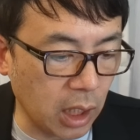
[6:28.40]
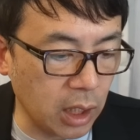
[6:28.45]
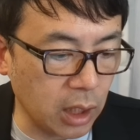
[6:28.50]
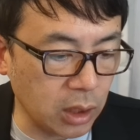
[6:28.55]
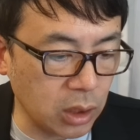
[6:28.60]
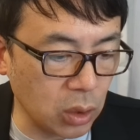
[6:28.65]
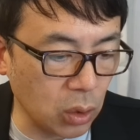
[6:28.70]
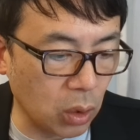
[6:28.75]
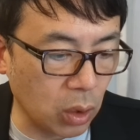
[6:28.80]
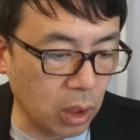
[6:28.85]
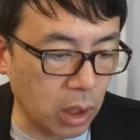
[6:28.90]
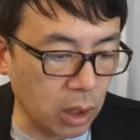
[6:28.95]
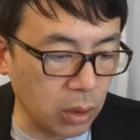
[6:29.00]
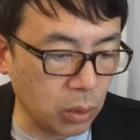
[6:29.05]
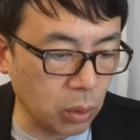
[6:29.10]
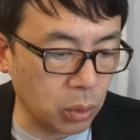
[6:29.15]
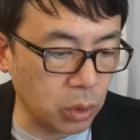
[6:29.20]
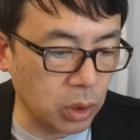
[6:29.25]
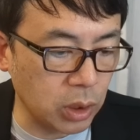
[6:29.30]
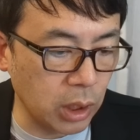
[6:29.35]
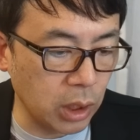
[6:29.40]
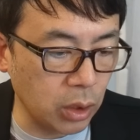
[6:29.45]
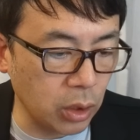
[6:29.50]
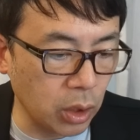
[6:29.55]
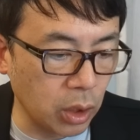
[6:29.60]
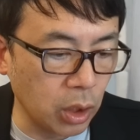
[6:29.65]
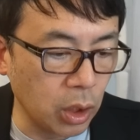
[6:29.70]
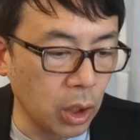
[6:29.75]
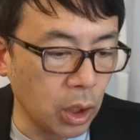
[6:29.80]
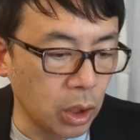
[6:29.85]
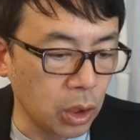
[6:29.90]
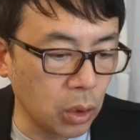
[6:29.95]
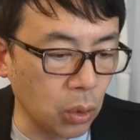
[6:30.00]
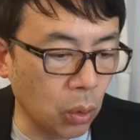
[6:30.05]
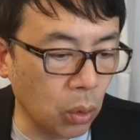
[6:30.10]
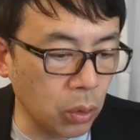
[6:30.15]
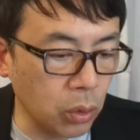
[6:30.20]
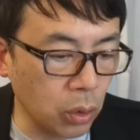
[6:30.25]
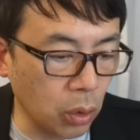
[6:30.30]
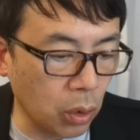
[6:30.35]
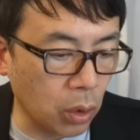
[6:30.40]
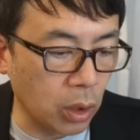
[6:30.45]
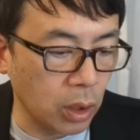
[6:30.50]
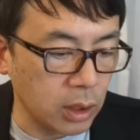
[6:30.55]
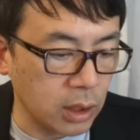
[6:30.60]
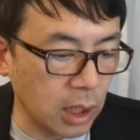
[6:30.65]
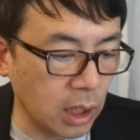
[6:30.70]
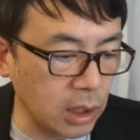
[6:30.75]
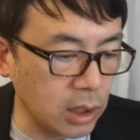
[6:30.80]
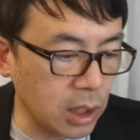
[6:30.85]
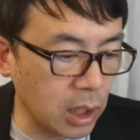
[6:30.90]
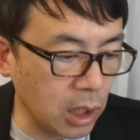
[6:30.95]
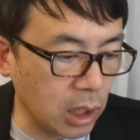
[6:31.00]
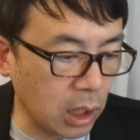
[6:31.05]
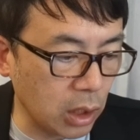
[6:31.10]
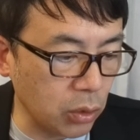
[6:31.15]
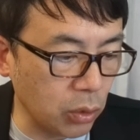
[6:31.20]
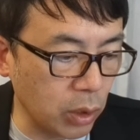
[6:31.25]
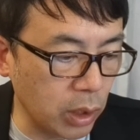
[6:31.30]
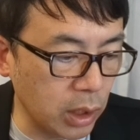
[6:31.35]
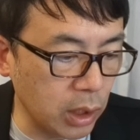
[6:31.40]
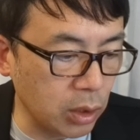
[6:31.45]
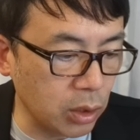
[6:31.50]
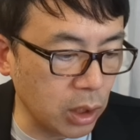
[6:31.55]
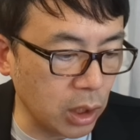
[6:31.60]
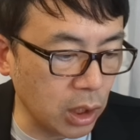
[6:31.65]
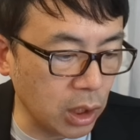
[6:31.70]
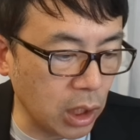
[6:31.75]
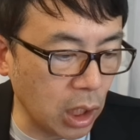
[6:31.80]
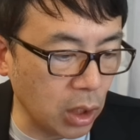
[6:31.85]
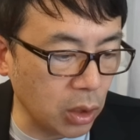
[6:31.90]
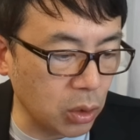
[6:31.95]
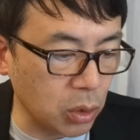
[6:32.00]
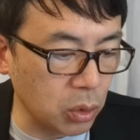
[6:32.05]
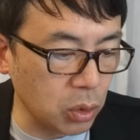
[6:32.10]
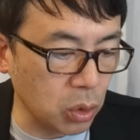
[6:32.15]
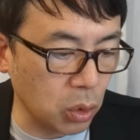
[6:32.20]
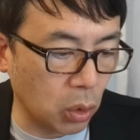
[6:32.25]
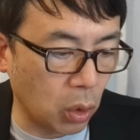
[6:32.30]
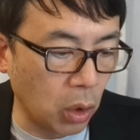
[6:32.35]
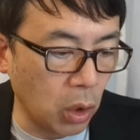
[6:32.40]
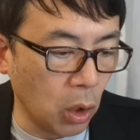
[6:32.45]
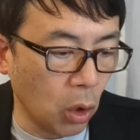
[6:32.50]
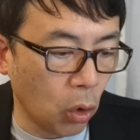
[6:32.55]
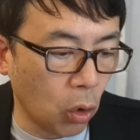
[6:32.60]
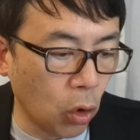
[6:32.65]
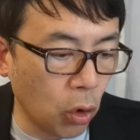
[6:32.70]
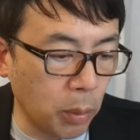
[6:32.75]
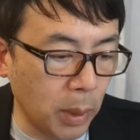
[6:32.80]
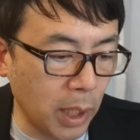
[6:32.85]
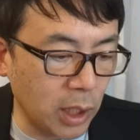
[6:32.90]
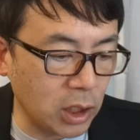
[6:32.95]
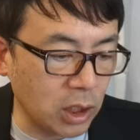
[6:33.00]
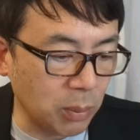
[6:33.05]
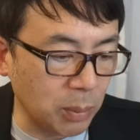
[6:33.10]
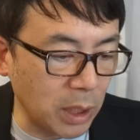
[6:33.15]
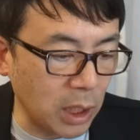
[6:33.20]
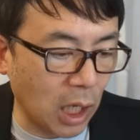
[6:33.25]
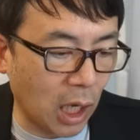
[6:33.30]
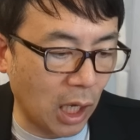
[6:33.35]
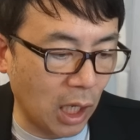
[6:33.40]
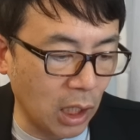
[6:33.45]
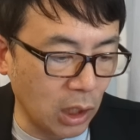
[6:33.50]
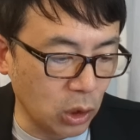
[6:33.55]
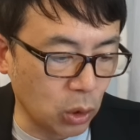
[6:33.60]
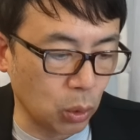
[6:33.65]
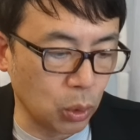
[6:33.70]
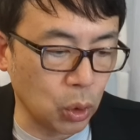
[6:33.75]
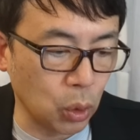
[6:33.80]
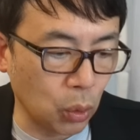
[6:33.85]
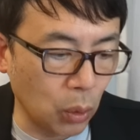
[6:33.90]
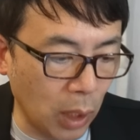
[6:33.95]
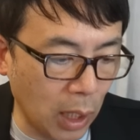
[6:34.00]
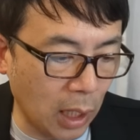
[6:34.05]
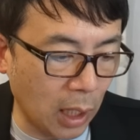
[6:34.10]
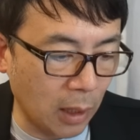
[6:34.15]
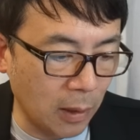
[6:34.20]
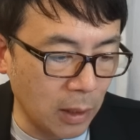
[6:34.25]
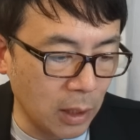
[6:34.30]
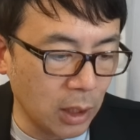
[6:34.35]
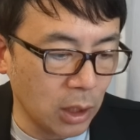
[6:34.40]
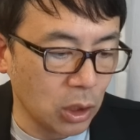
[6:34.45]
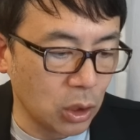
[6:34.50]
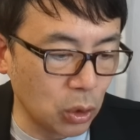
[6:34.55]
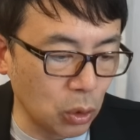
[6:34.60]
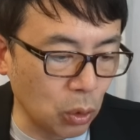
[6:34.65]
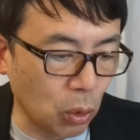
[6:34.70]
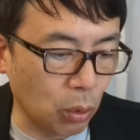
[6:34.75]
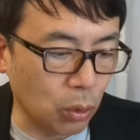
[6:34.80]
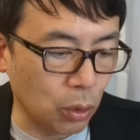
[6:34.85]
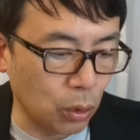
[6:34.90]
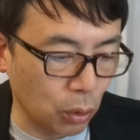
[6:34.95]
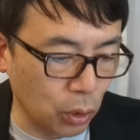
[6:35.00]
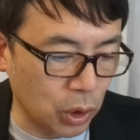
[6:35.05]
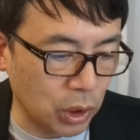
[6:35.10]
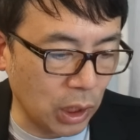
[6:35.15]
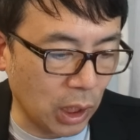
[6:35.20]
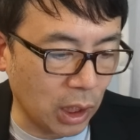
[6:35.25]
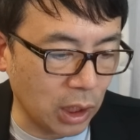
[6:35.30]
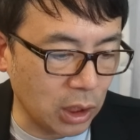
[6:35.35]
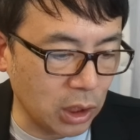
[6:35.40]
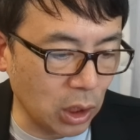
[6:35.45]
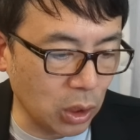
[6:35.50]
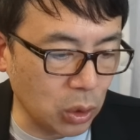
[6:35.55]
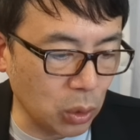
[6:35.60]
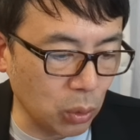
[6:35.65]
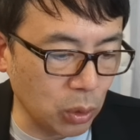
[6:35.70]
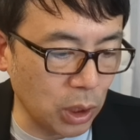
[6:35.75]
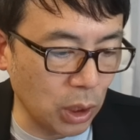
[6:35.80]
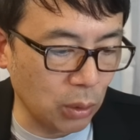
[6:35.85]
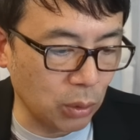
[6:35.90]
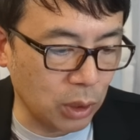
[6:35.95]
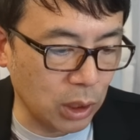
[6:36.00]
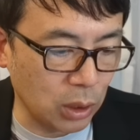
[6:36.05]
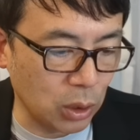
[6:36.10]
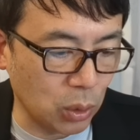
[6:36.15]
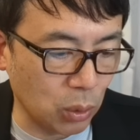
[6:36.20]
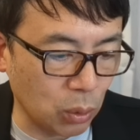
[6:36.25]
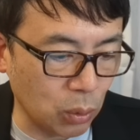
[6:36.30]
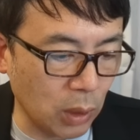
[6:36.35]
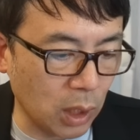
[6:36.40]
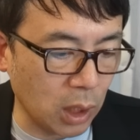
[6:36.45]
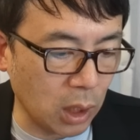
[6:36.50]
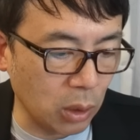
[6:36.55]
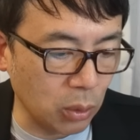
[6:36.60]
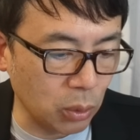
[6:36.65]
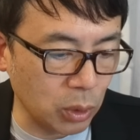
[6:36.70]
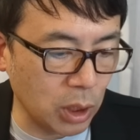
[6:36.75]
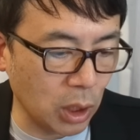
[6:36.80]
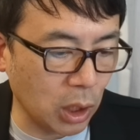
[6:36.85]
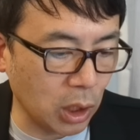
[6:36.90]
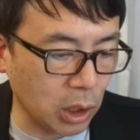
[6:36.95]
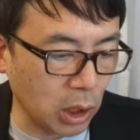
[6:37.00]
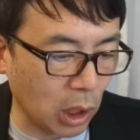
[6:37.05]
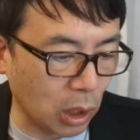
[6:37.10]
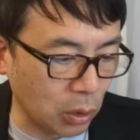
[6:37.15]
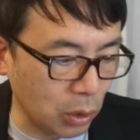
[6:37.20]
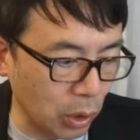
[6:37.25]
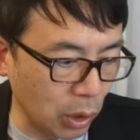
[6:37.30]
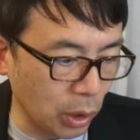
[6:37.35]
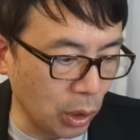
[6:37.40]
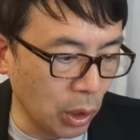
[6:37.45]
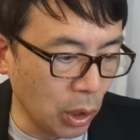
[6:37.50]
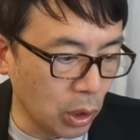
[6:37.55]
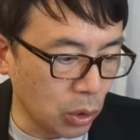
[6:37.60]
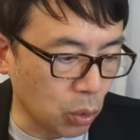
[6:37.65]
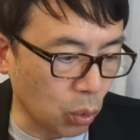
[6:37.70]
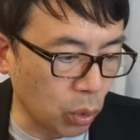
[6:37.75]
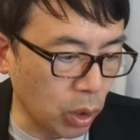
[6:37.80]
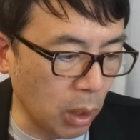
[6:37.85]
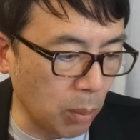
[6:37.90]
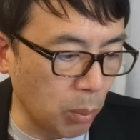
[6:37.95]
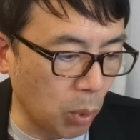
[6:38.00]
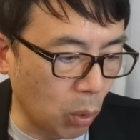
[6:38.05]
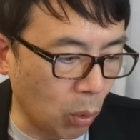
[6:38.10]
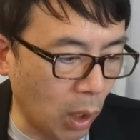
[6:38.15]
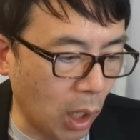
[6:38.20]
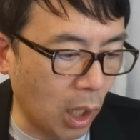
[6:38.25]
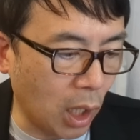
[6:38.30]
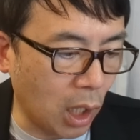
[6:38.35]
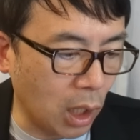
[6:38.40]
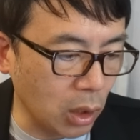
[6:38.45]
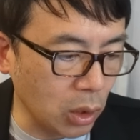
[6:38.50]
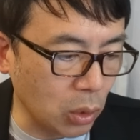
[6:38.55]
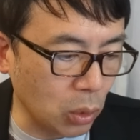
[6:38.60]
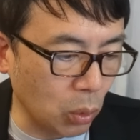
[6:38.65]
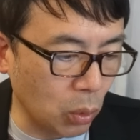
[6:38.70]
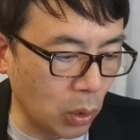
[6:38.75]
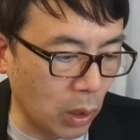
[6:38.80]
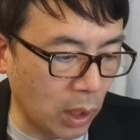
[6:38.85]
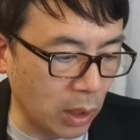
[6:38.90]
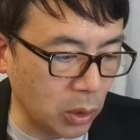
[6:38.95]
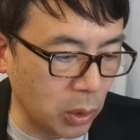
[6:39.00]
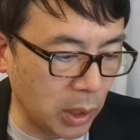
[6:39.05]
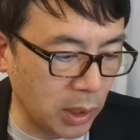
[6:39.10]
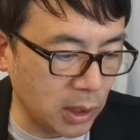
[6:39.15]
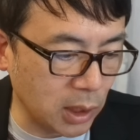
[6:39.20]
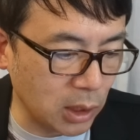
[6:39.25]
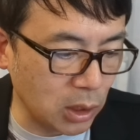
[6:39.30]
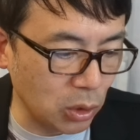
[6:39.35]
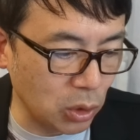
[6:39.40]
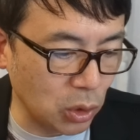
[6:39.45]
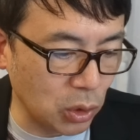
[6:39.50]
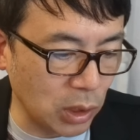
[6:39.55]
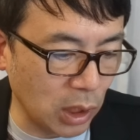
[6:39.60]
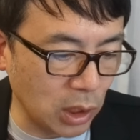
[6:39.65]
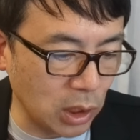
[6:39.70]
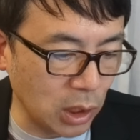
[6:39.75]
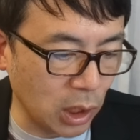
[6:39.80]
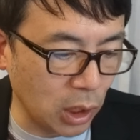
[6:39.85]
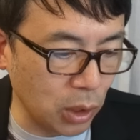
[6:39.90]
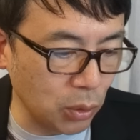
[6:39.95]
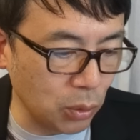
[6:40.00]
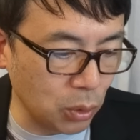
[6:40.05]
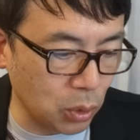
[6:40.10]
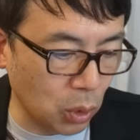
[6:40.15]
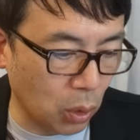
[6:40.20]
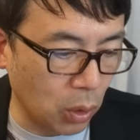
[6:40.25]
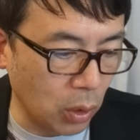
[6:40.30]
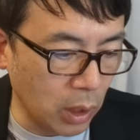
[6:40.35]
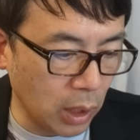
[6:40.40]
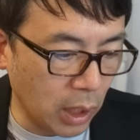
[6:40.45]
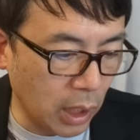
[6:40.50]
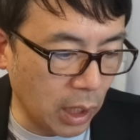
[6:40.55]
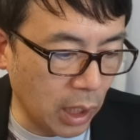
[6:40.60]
発を監督している日本の再生可能エネルギー研究所の大林美香所長は、中国、ロシア、北朝鮮の接続は可能性が高く、送電網は半島を安定させる手段になり得ると、